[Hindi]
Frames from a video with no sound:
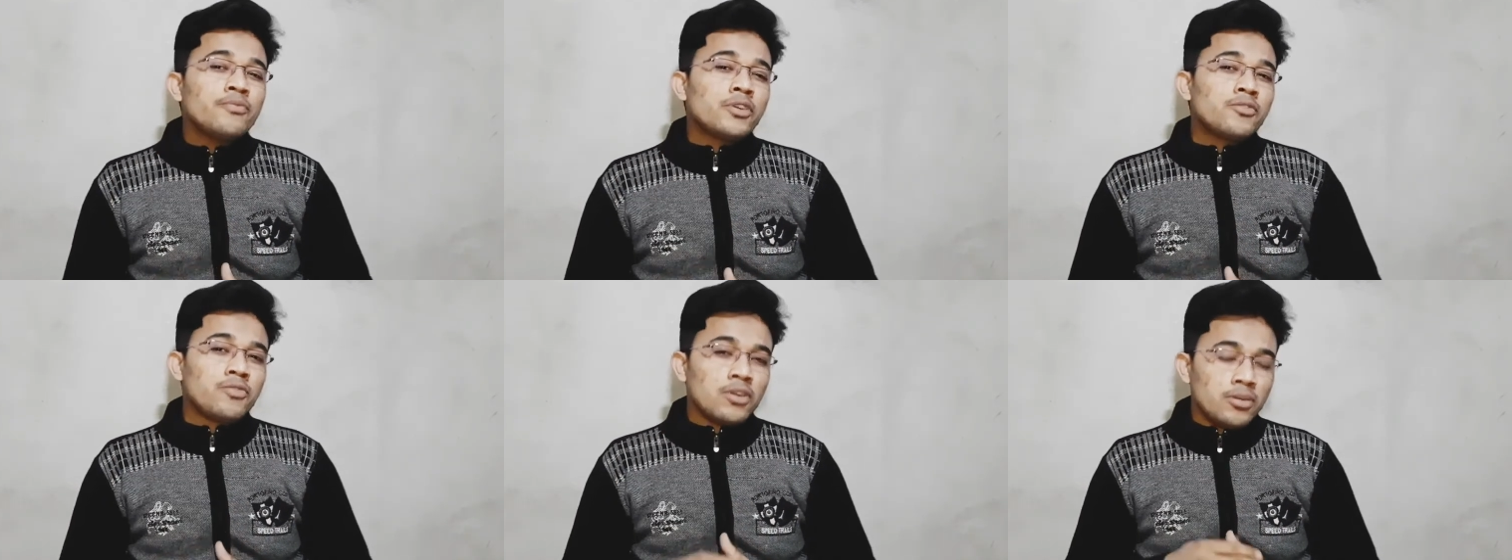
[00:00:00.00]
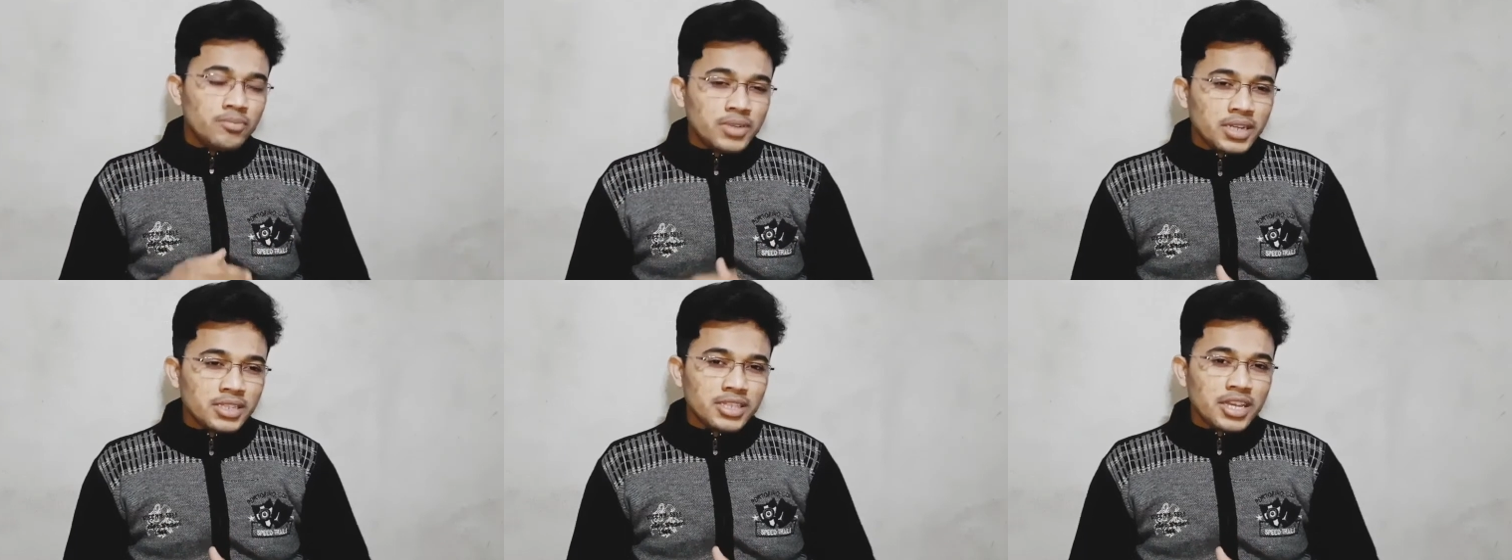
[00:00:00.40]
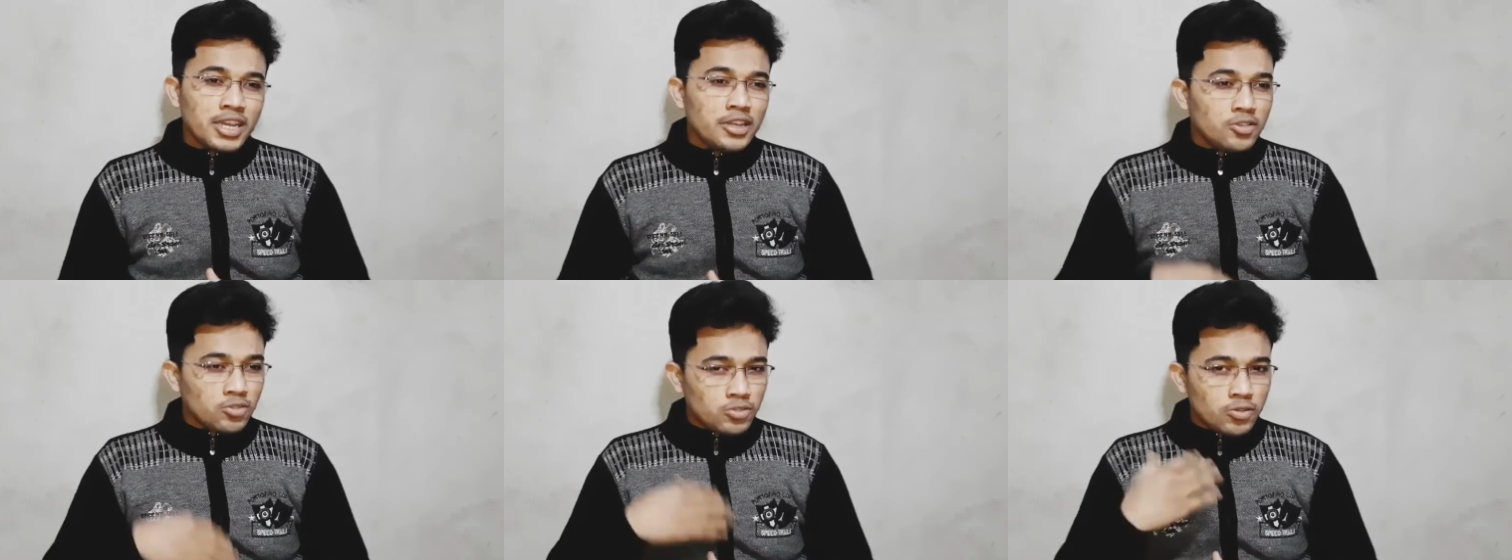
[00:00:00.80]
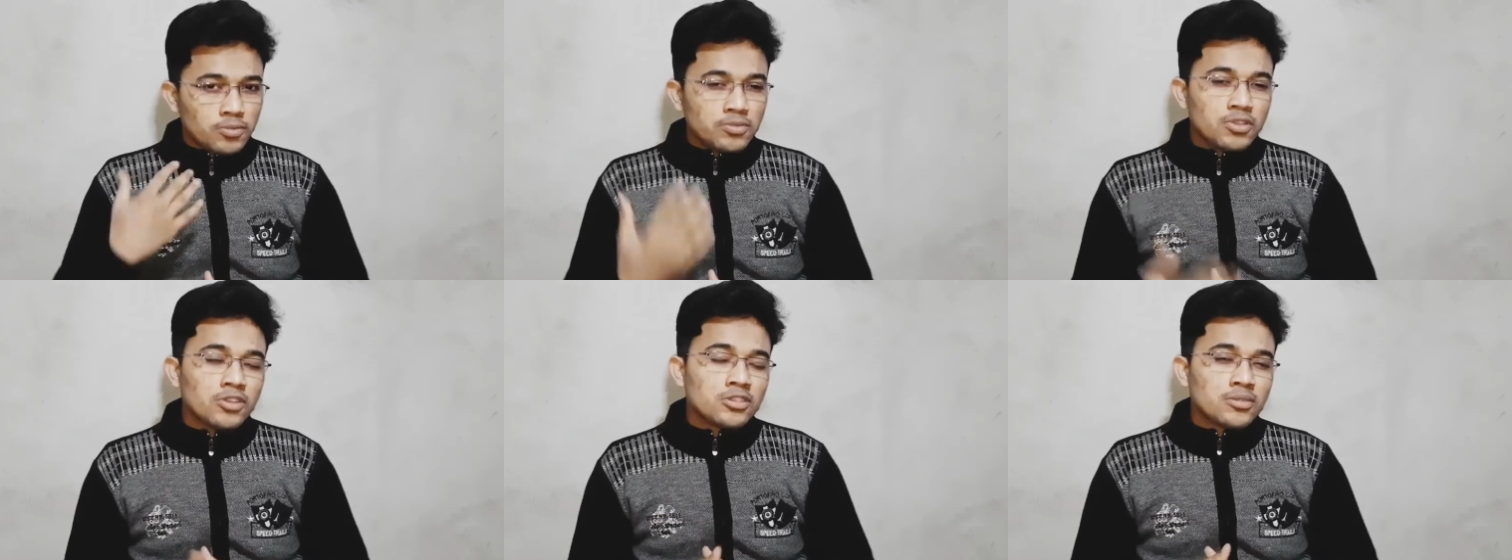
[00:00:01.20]
परफॉर्म करते हैं
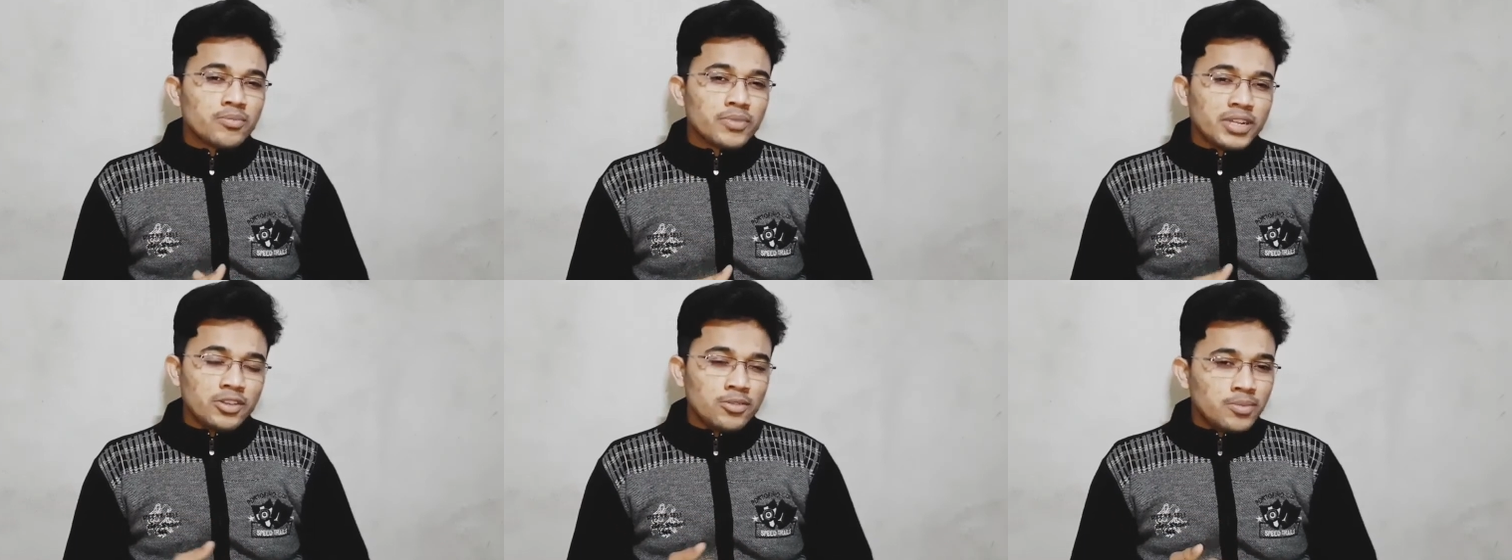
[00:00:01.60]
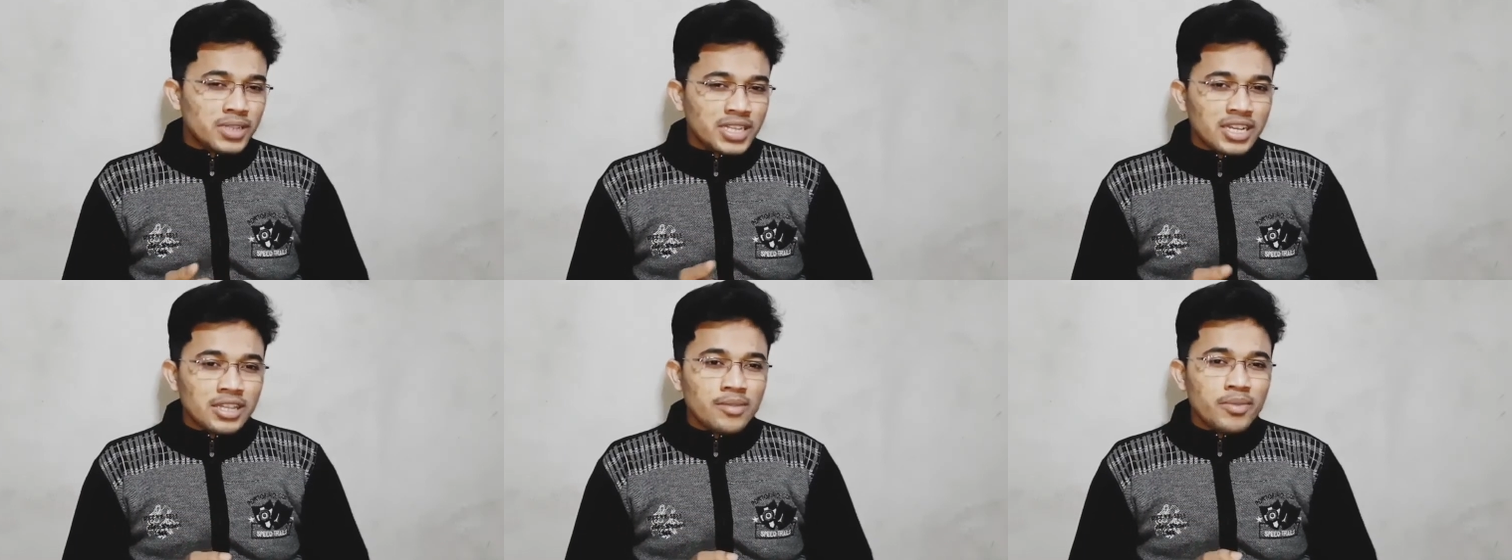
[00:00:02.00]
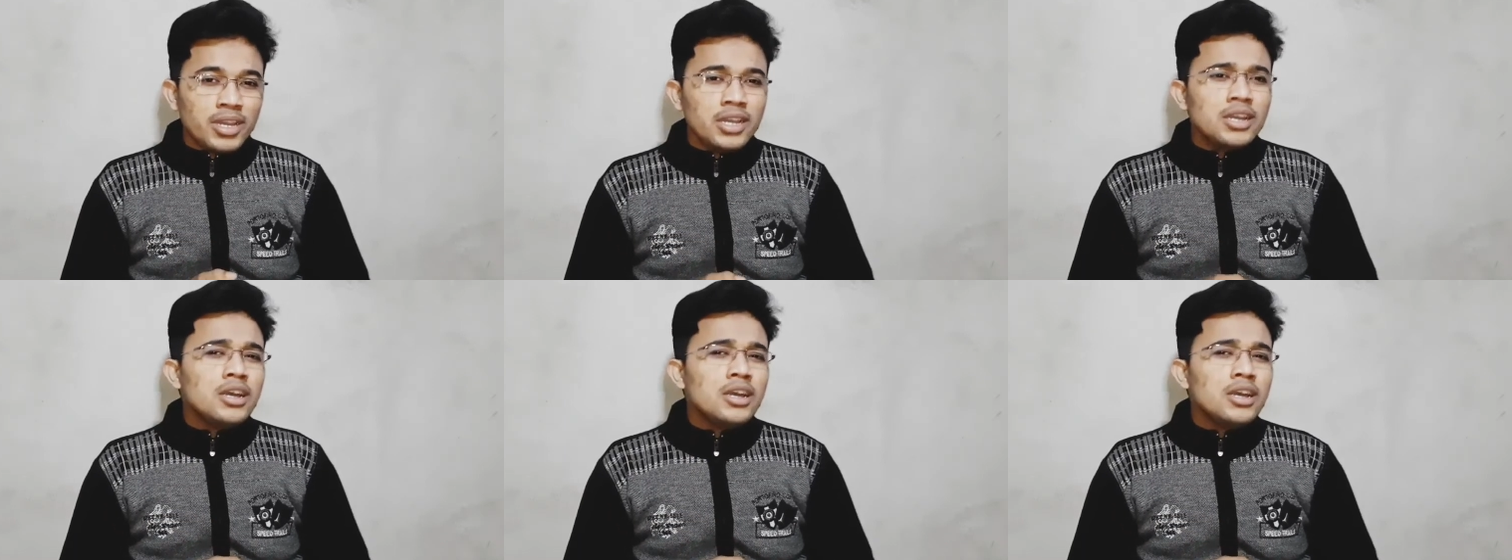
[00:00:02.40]
यूट्यूब शॉर्ट्स वीडियो बनाने में